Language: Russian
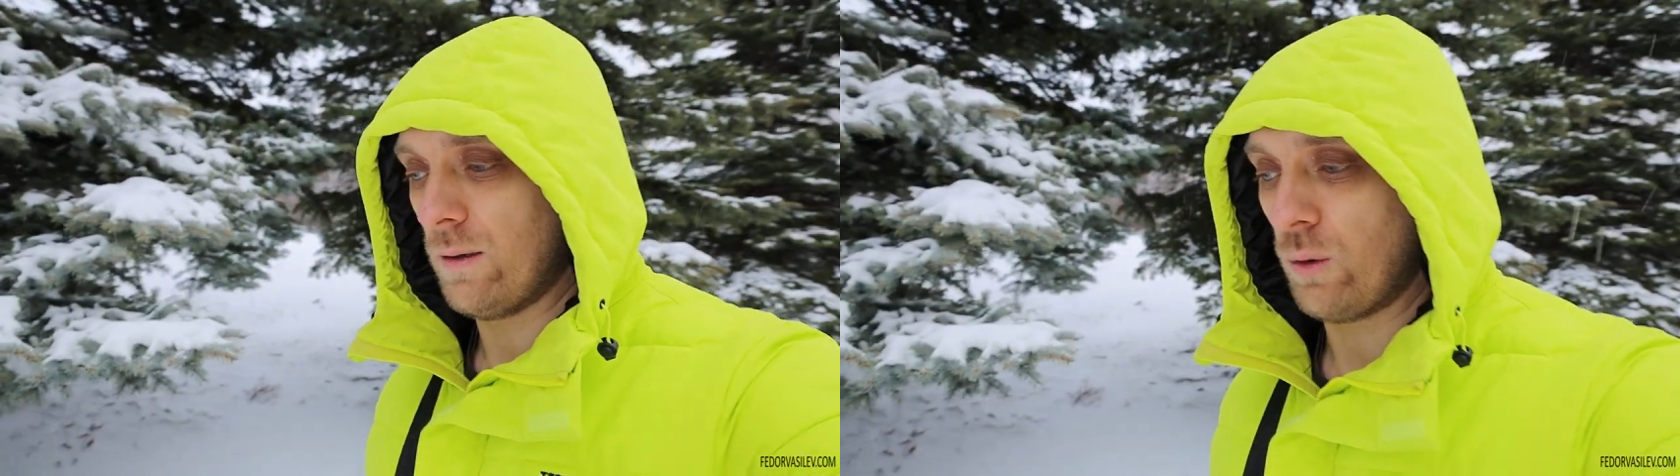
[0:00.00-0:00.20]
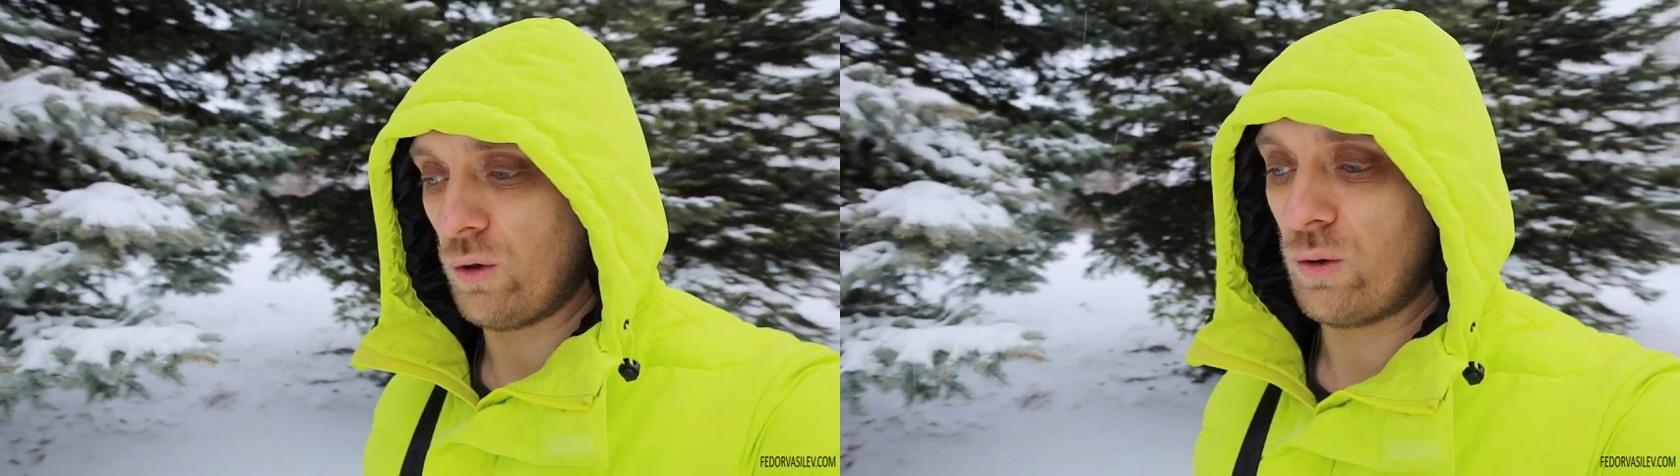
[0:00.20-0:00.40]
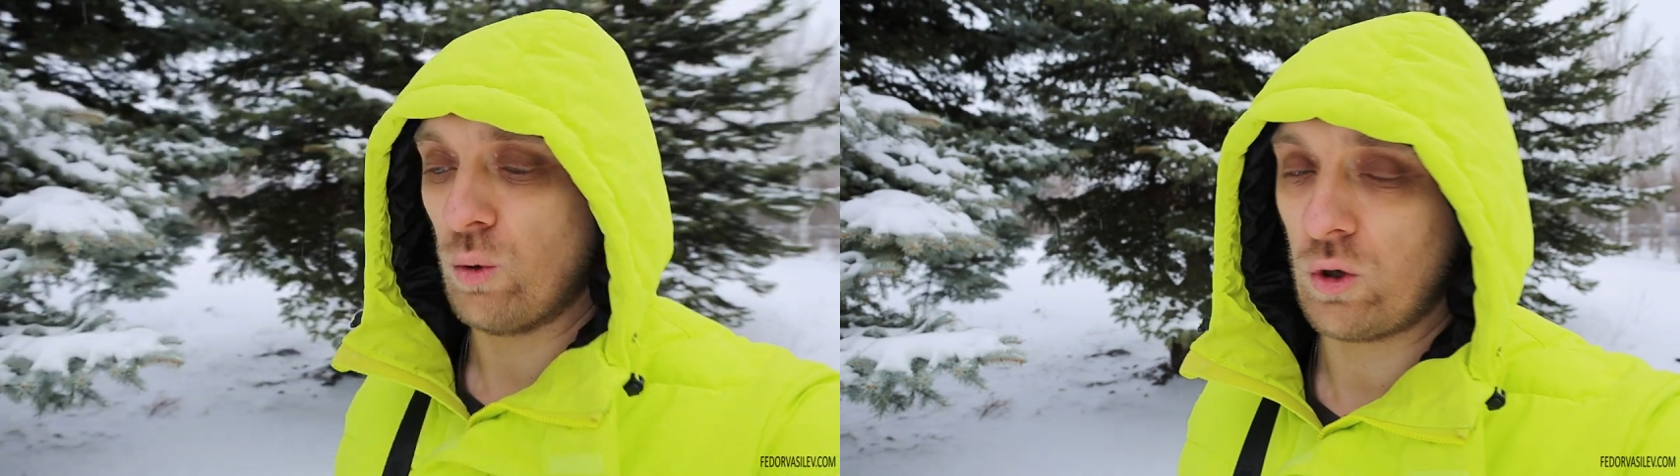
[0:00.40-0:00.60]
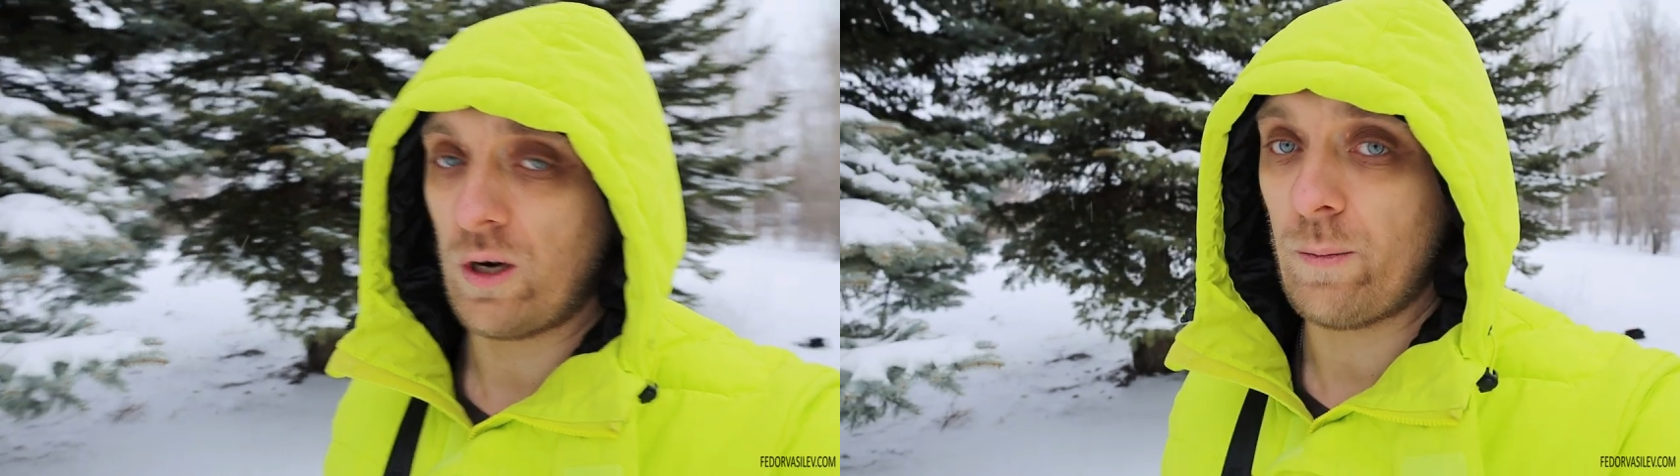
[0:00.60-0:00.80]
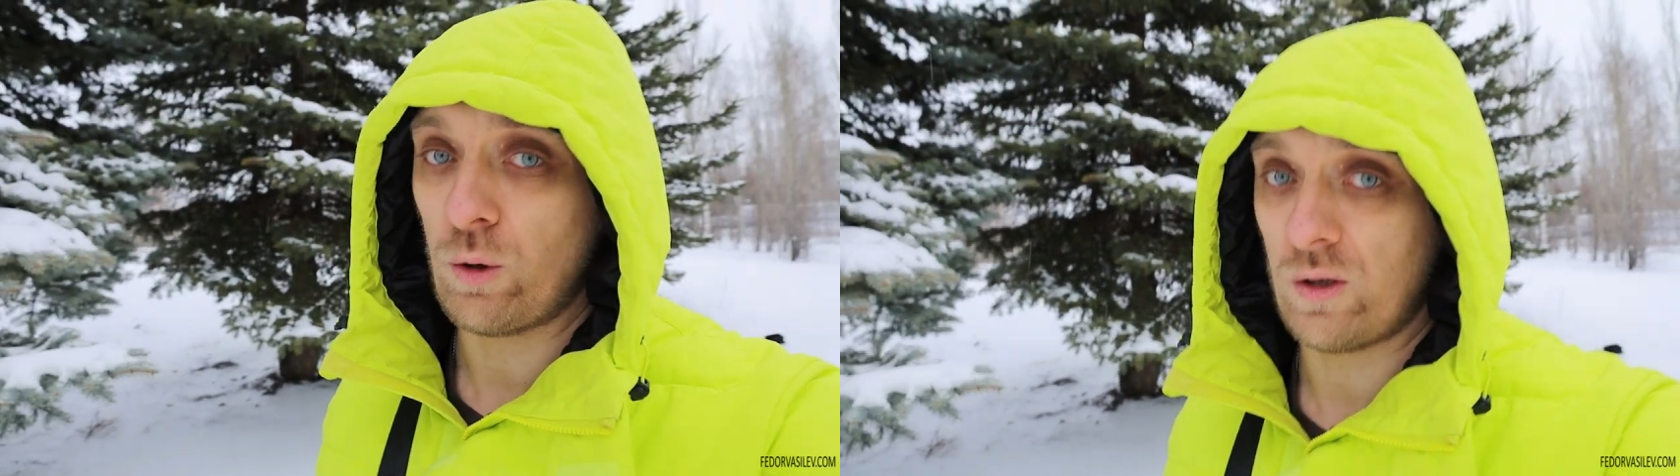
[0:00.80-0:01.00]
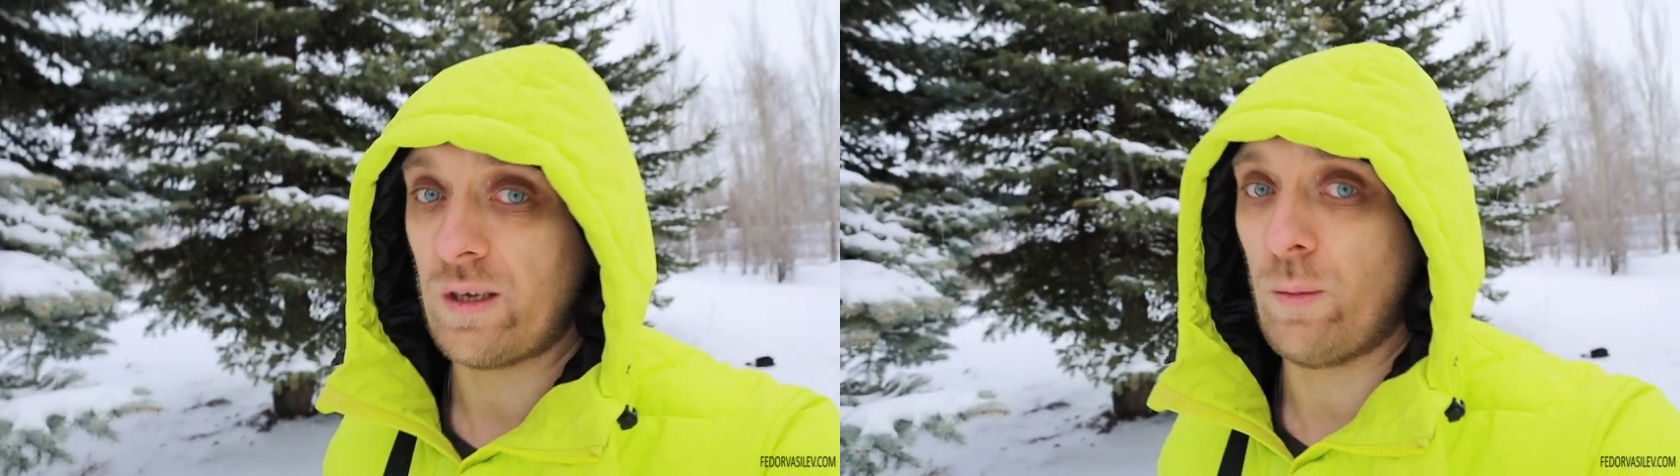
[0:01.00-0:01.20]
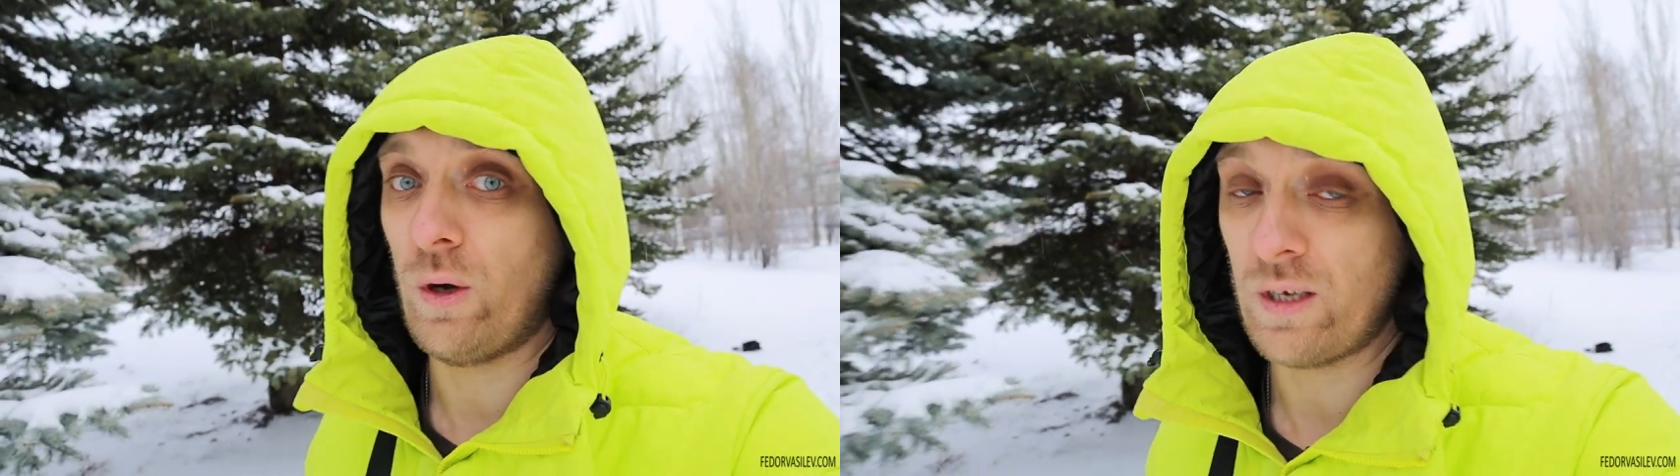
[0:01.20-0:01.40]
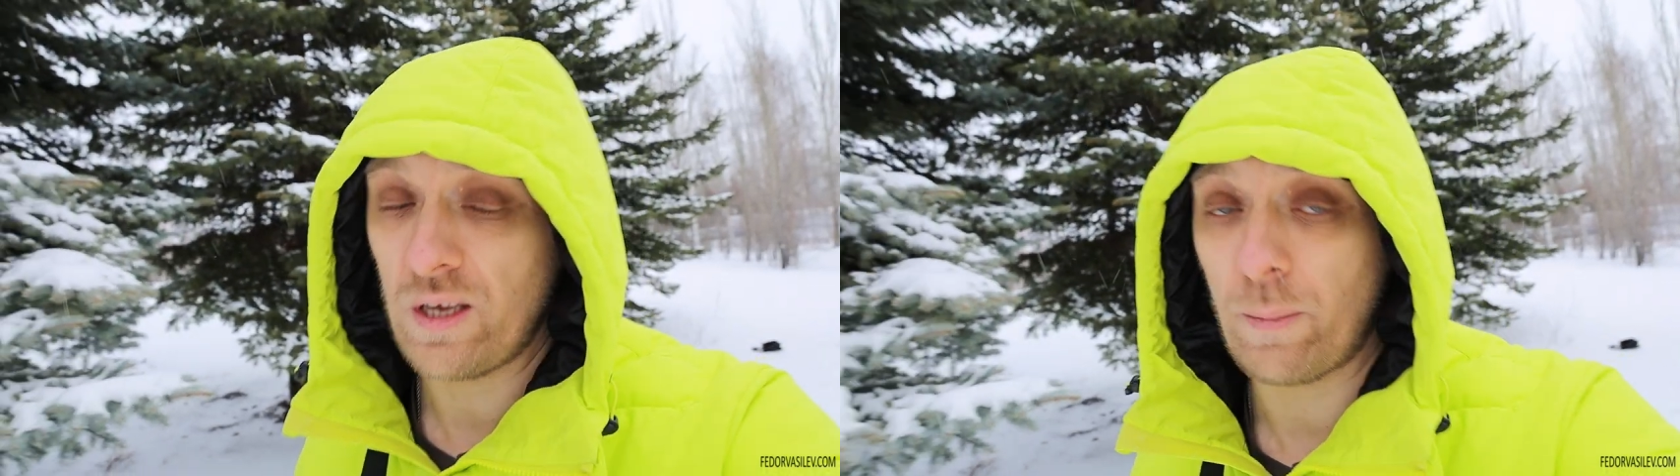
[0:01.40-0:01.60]
То есть нужно работать над собой.
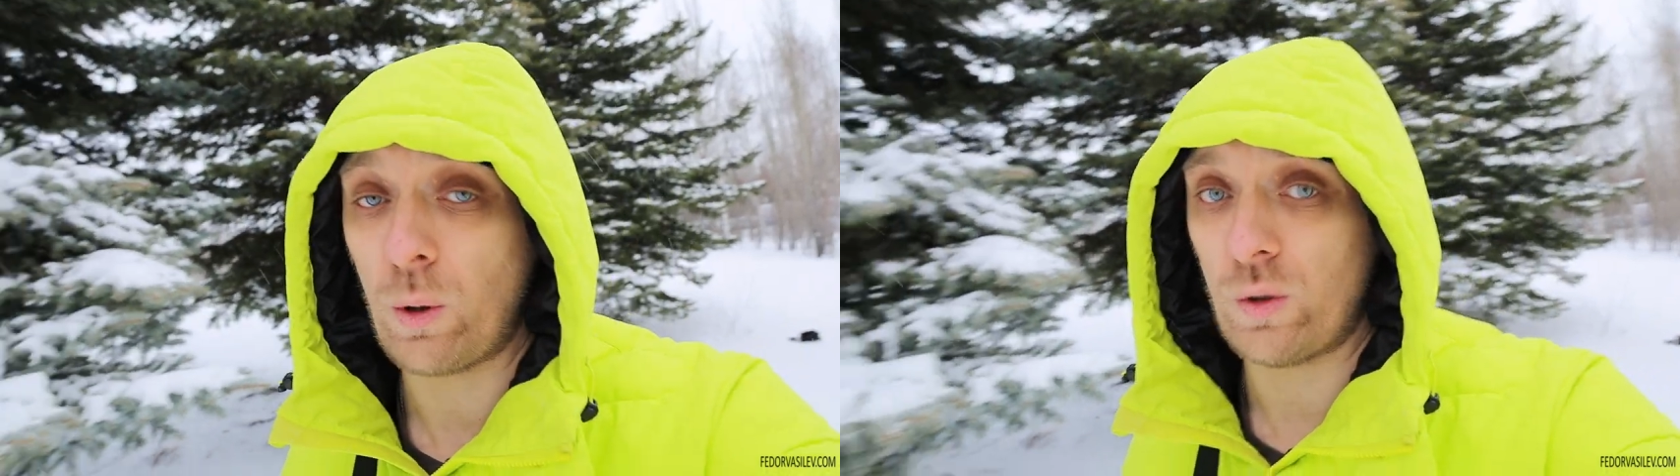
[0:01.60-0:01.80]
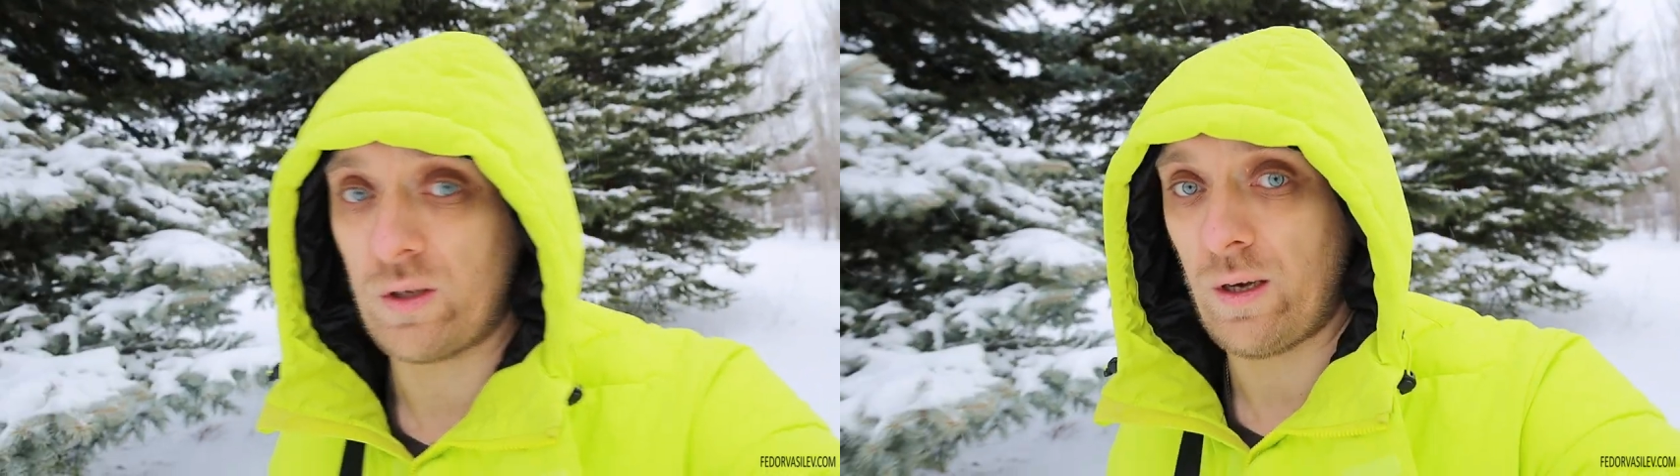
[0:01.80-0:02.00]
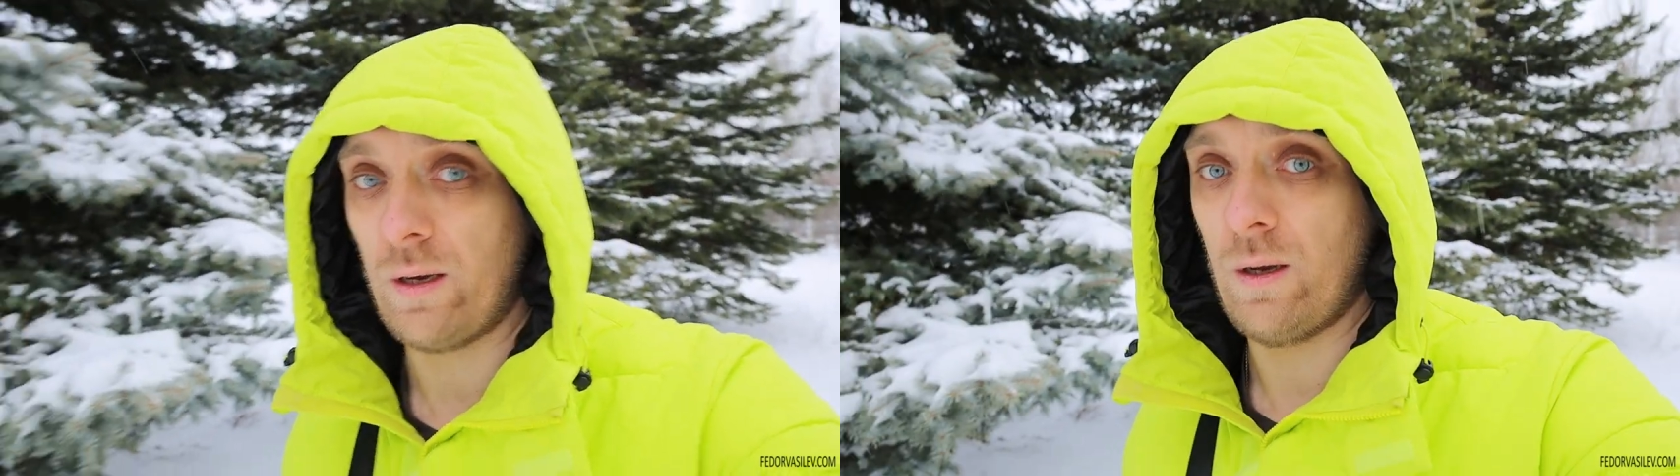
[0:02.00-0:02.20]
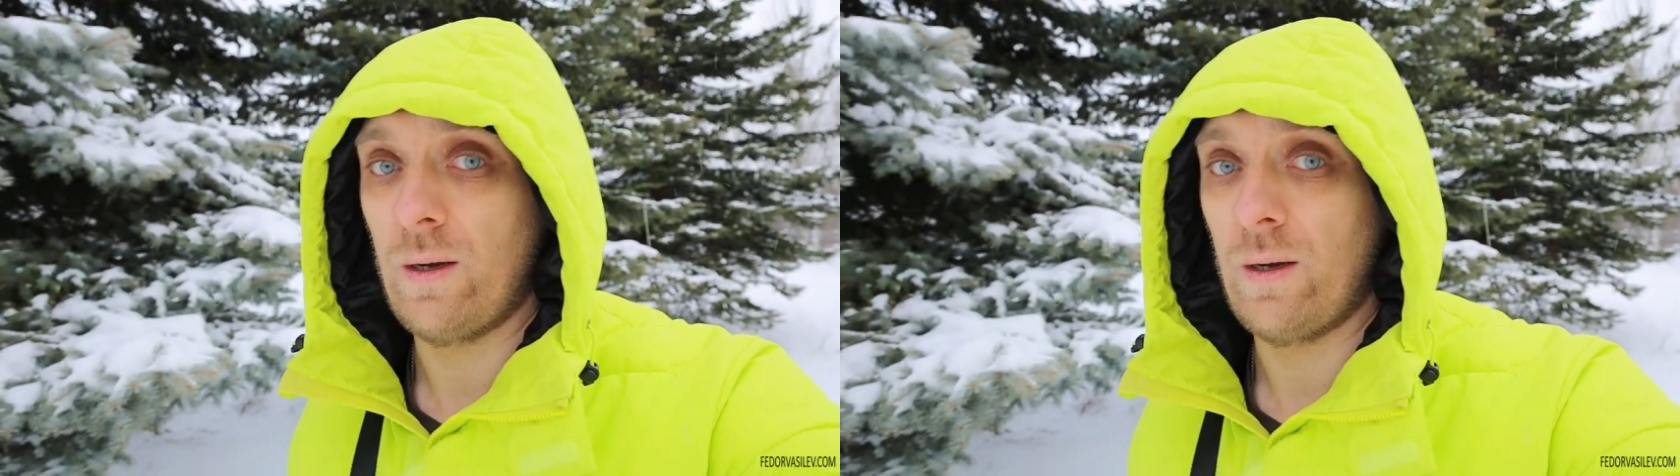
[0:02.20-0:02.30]
Это непросто.